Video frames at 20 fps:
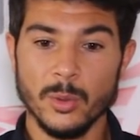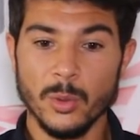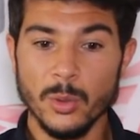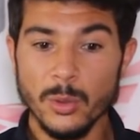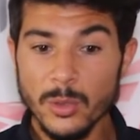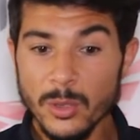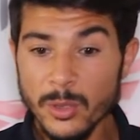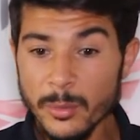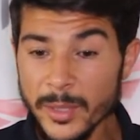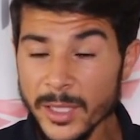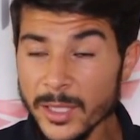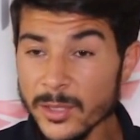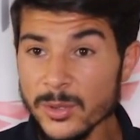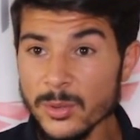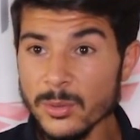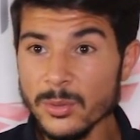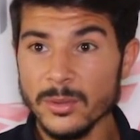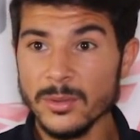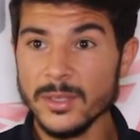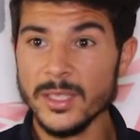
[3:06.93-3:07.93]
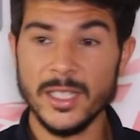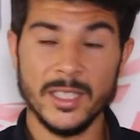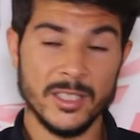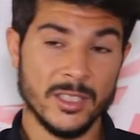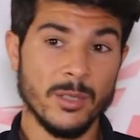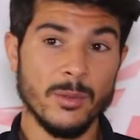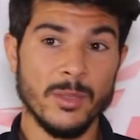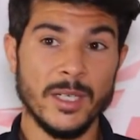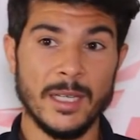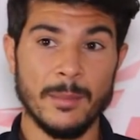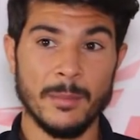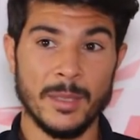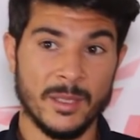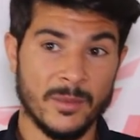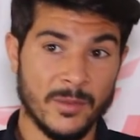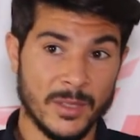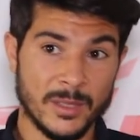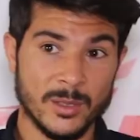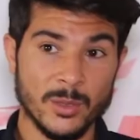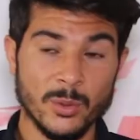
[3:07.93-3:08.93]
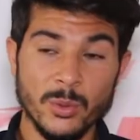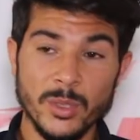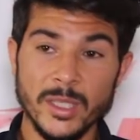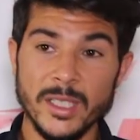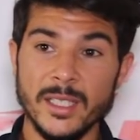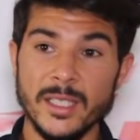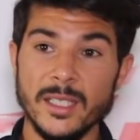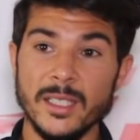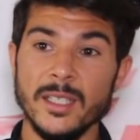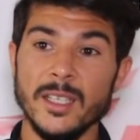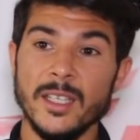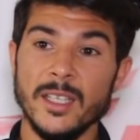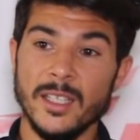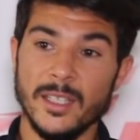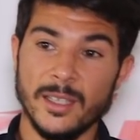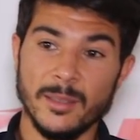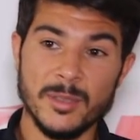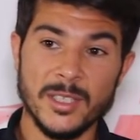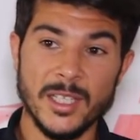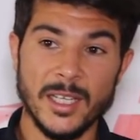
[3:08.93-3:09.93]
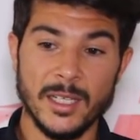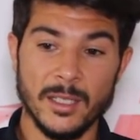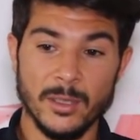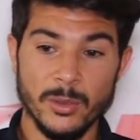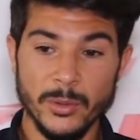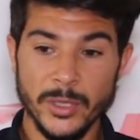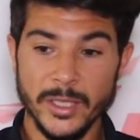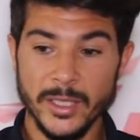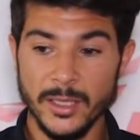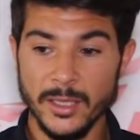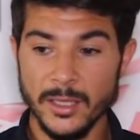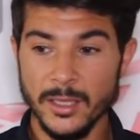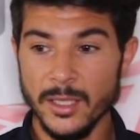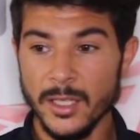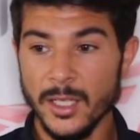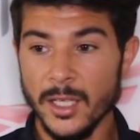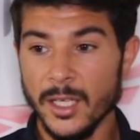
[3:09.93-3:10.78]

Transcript: قلت لهم انا سو كونترا شنو نعمل تفسخوا لي نمشي على روحي